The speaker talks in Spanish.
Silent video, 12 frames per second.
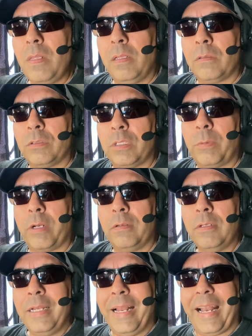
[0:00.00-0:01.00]
Entonces bueno,
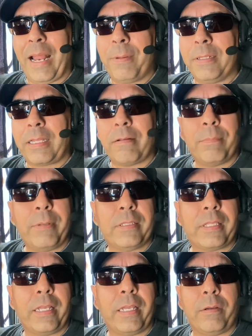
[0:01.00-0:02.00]

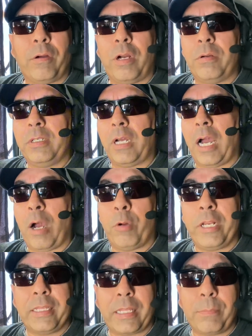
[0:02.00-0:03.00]
lamentablemente
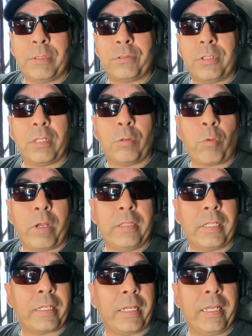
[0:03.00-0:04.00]
ahorita me estoy dando
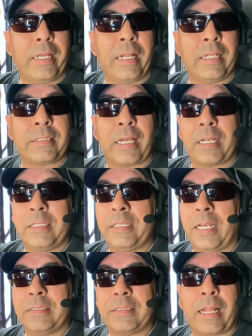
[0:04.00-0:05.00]
cuenta que las cargas
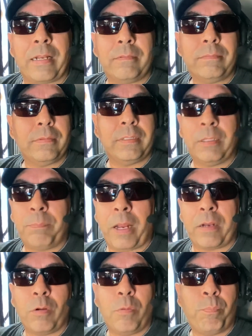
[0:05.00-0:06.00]
ya están de
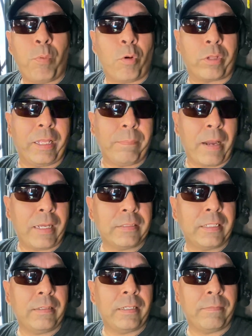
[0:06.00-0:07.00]
plano por demás de